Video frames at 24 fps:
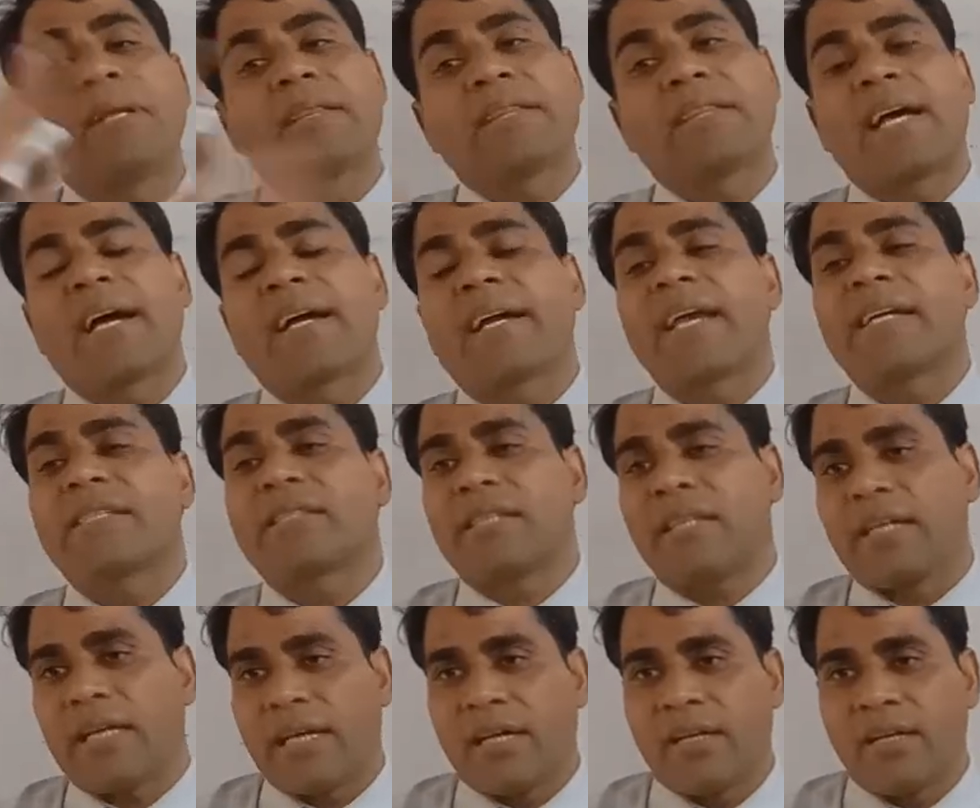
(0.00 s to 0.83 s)
बनता
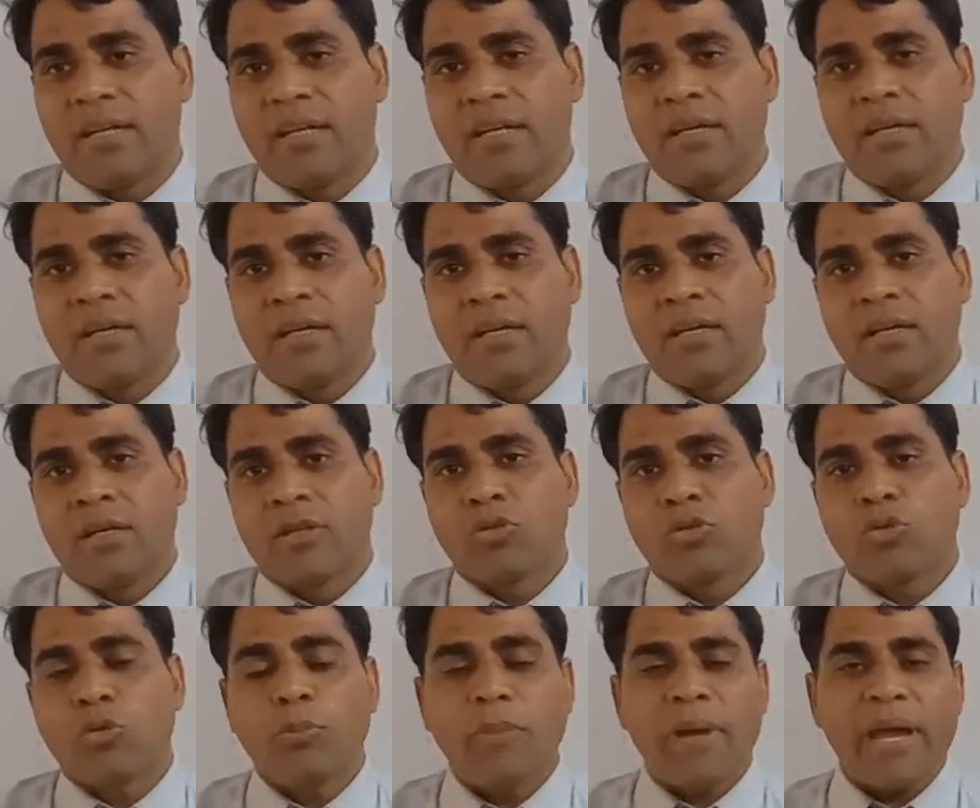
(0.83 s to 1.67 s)
कैसे है
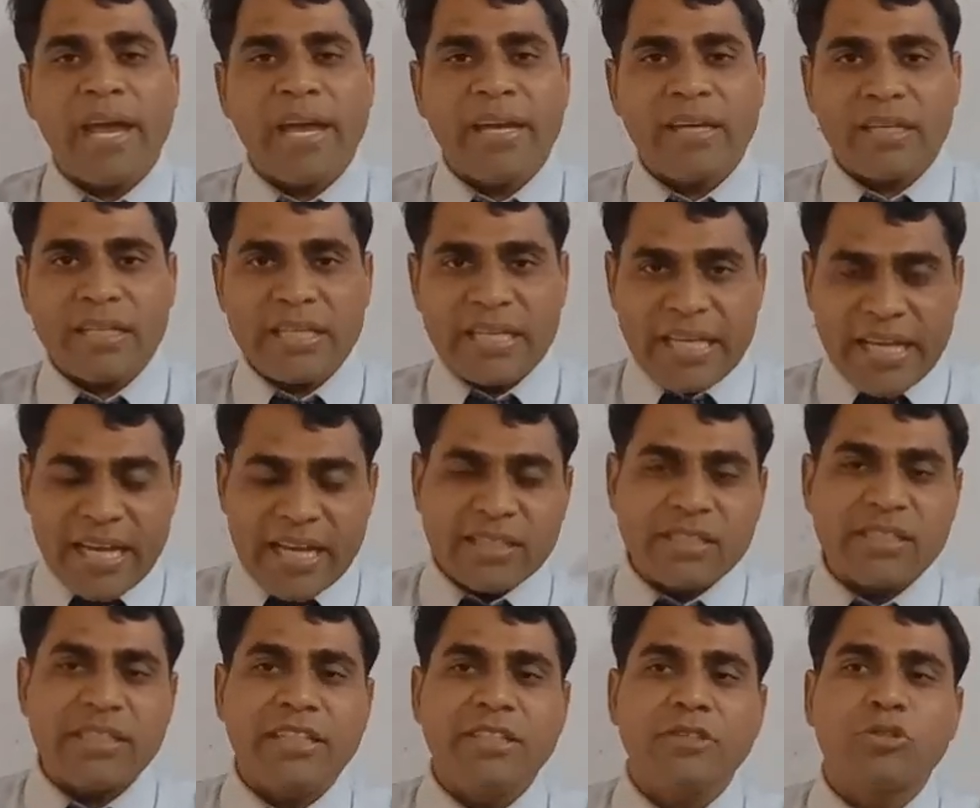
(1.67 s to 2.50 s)
तो मैं
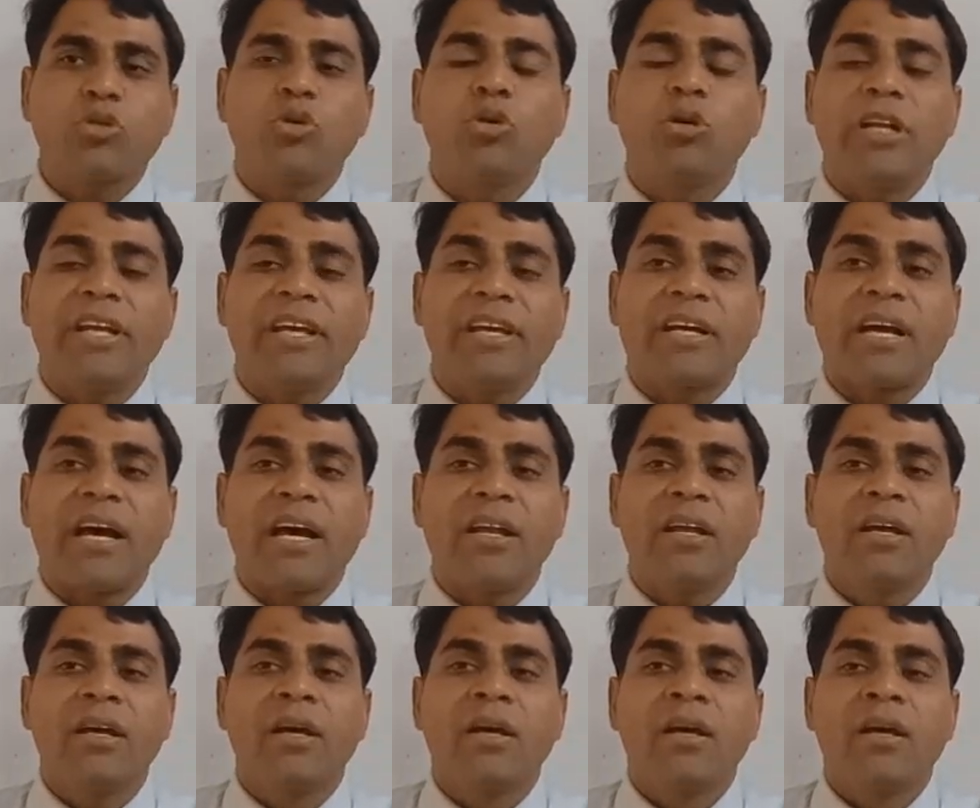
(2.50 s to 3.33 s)
एक चीज़ को
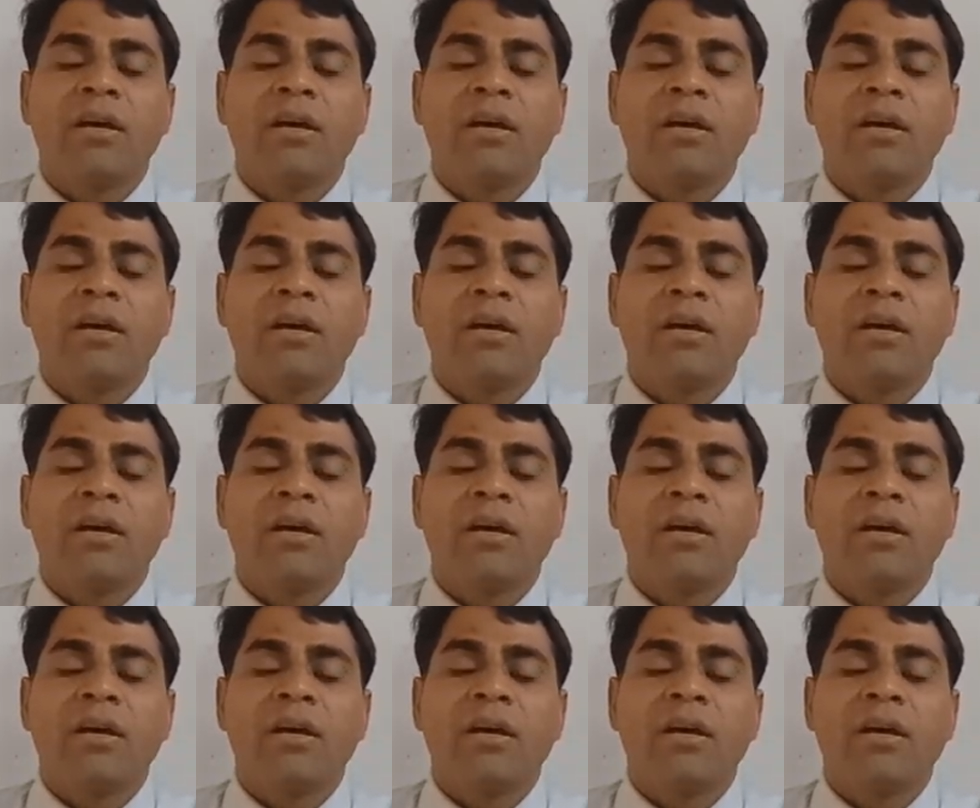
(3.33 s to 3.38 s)
लेकर